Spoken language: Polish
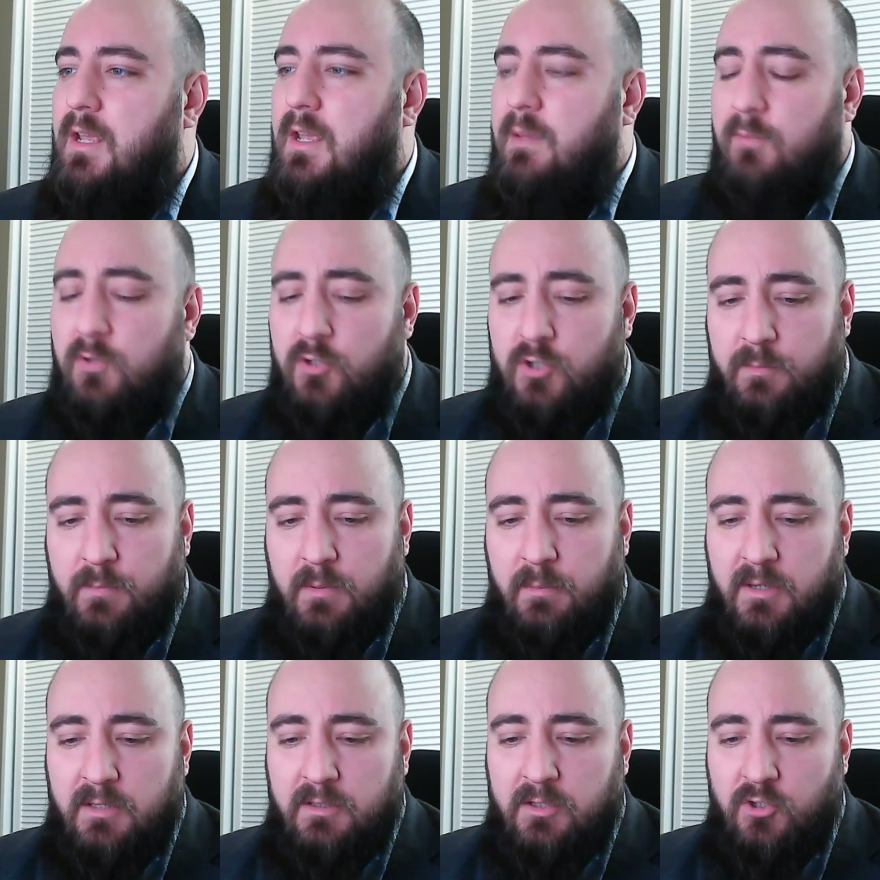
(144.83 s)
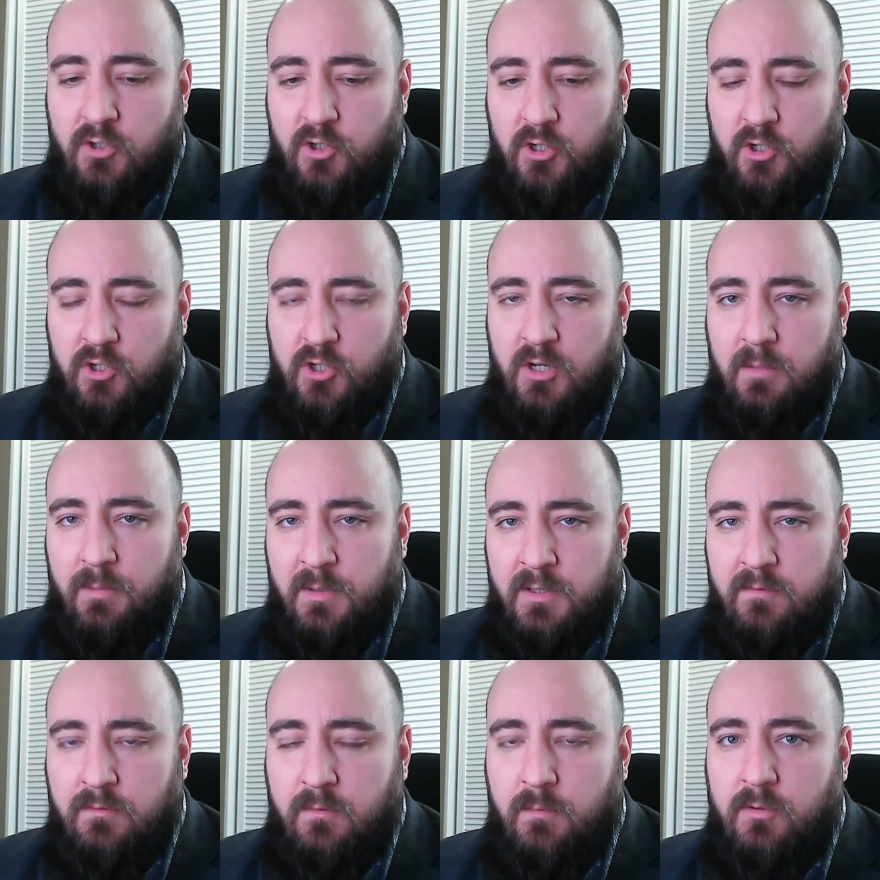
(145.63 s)
Proszę pamiętać, że jeżeli
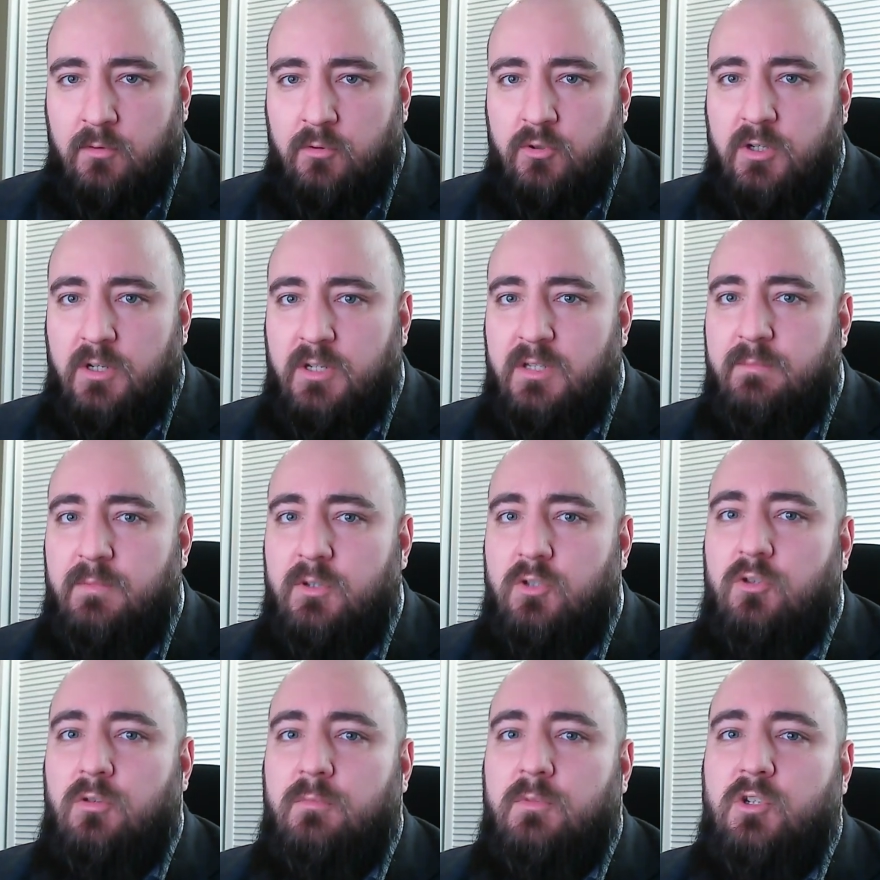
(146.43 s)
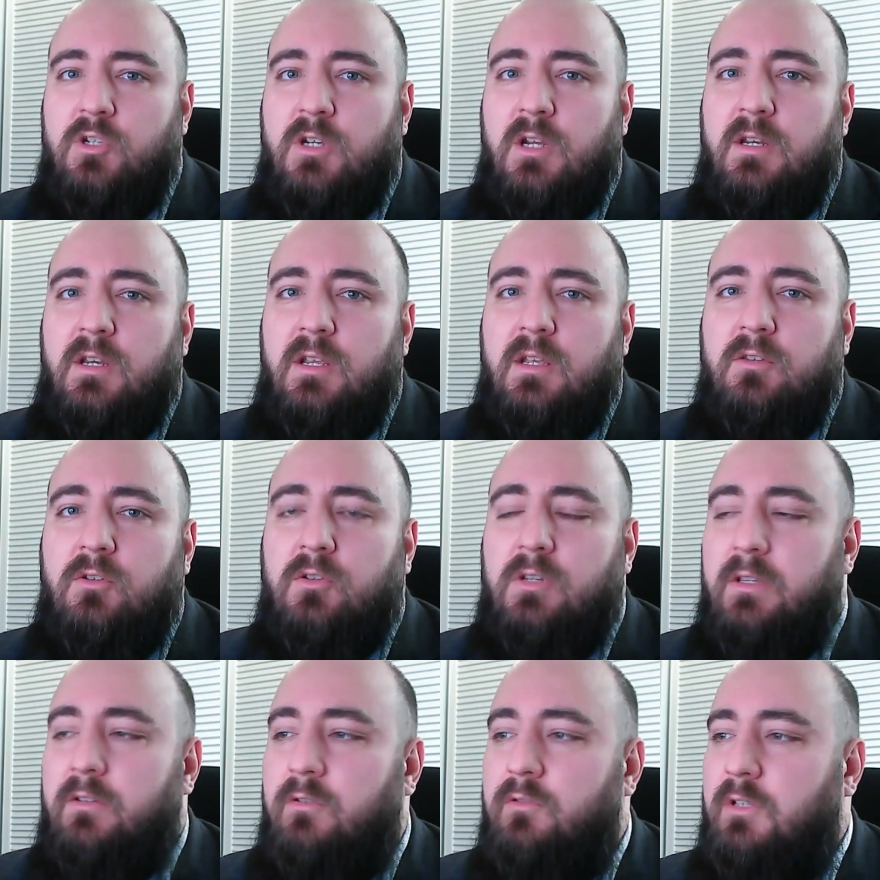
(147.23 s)
Państwo będą chcieli zbyć to mieszkanie, to
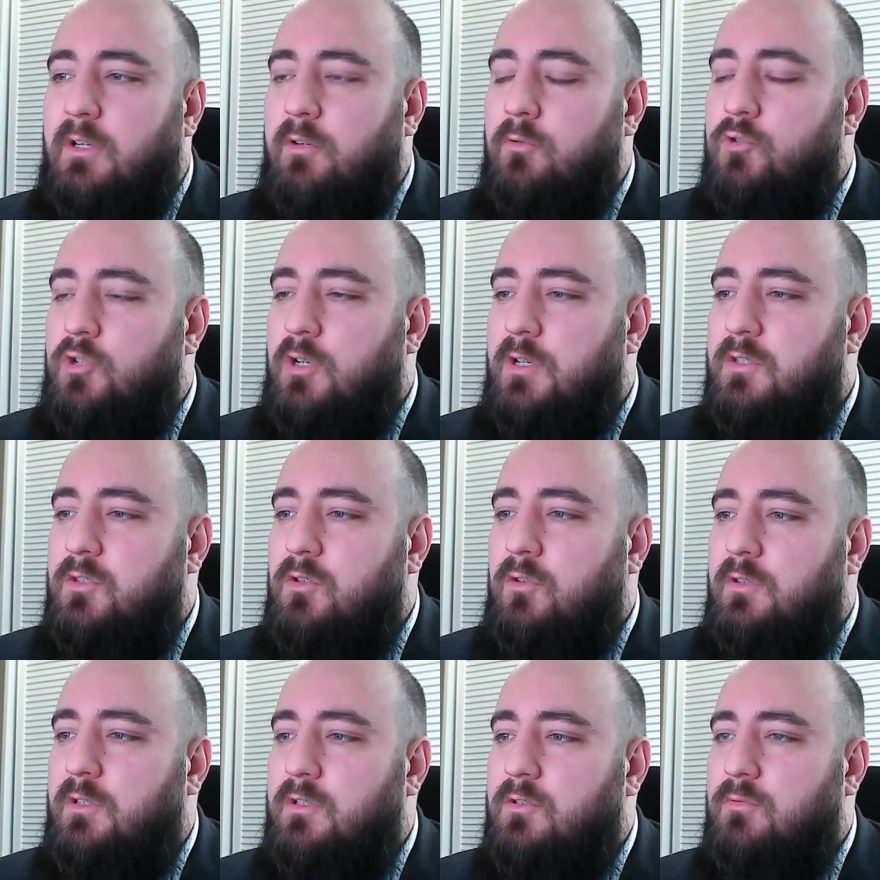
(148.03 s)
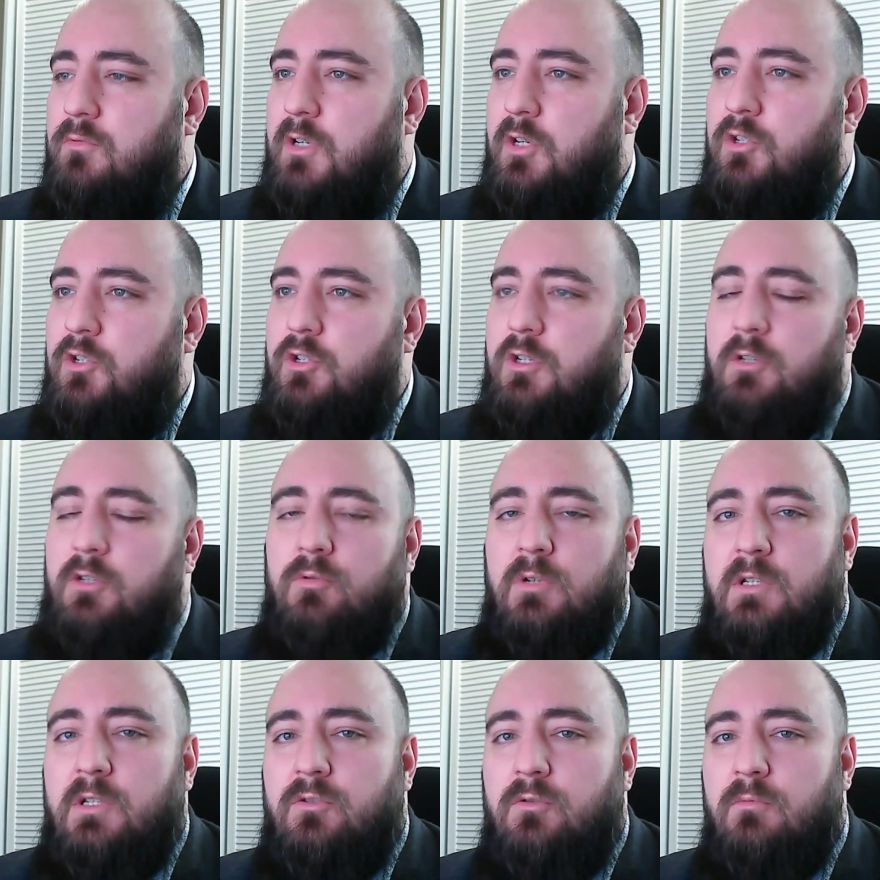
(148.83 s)
dla notariusza istotne są treści,
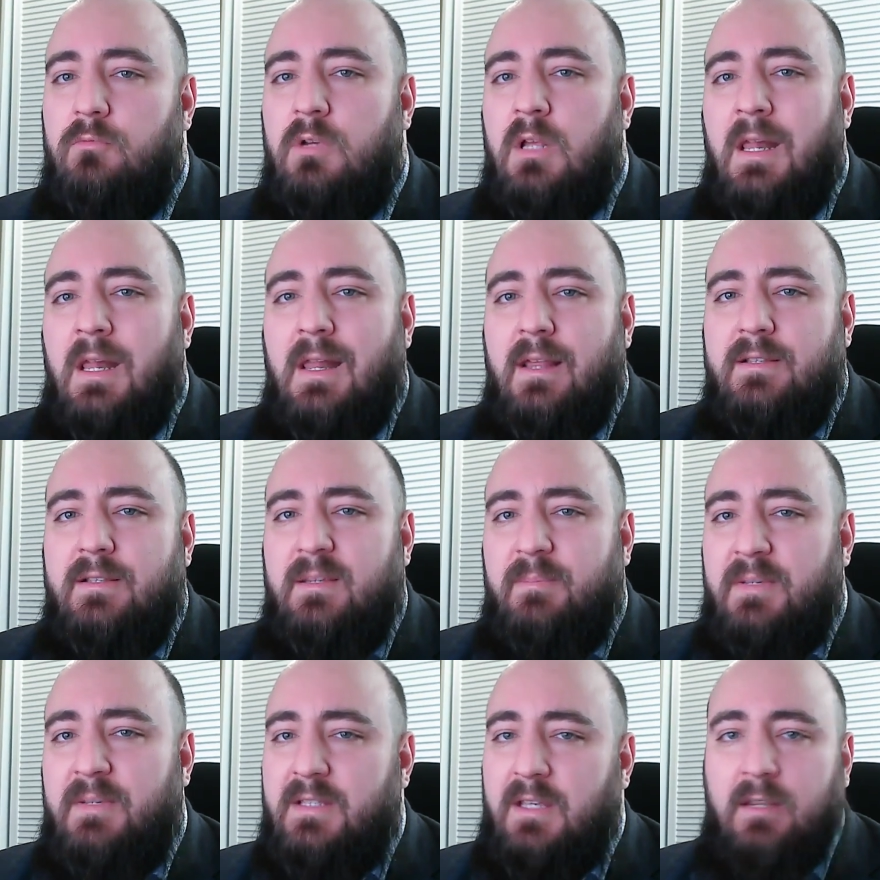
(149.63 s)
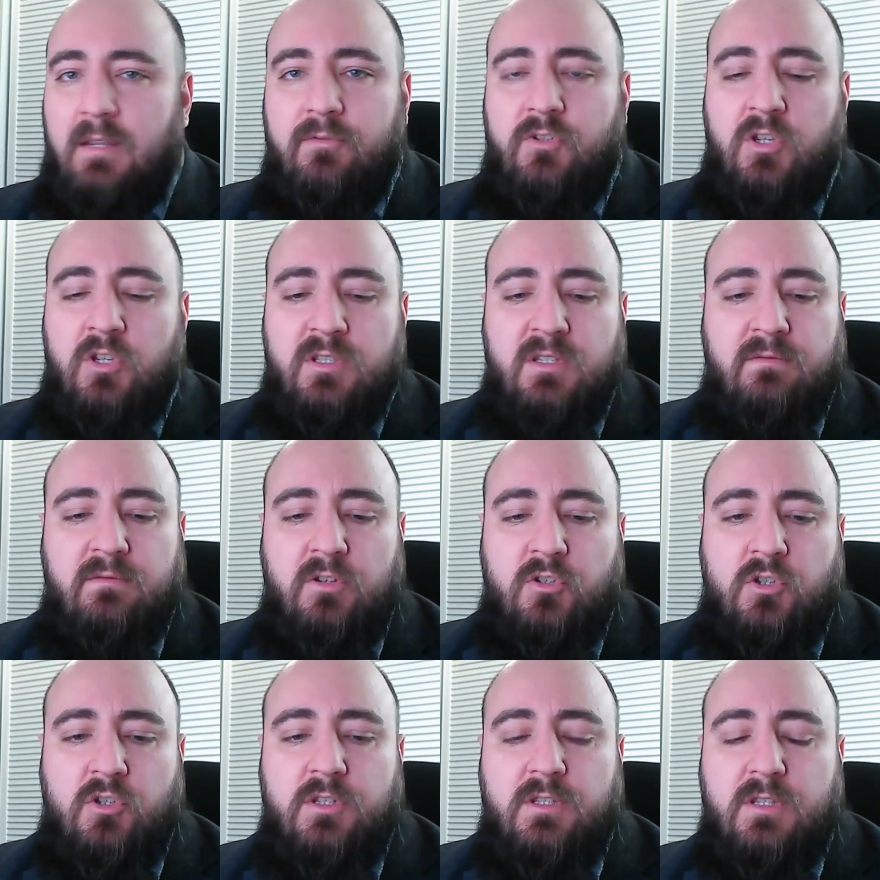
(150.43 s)
które są zapisane w księdze
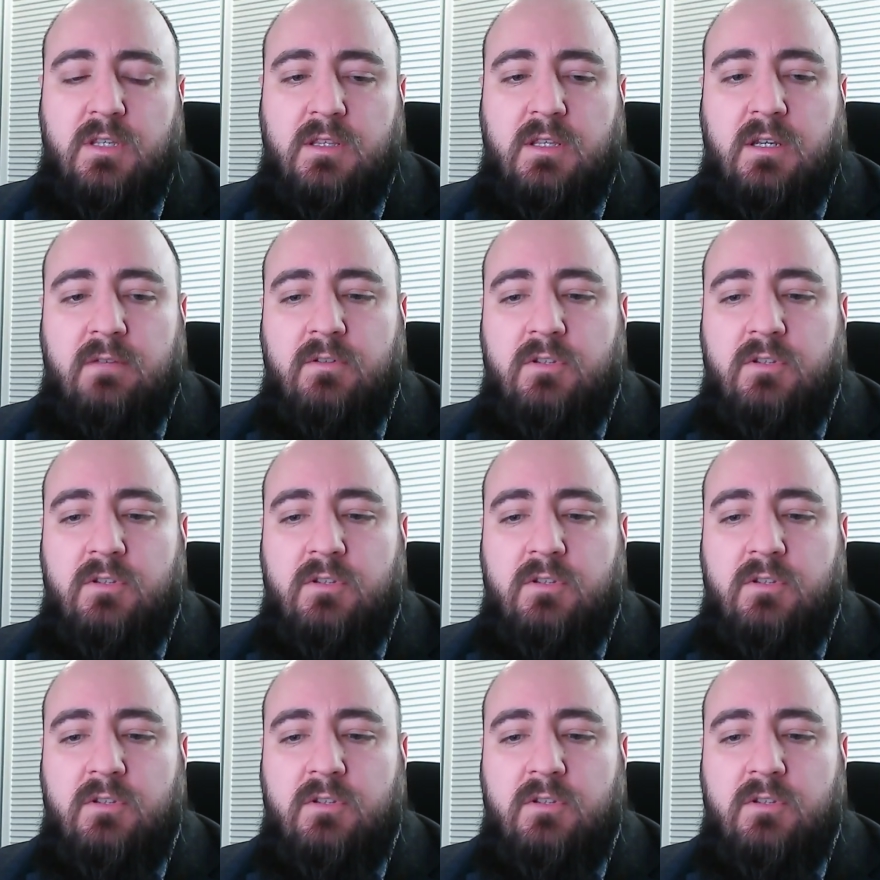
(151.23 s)
wieczystej, tak?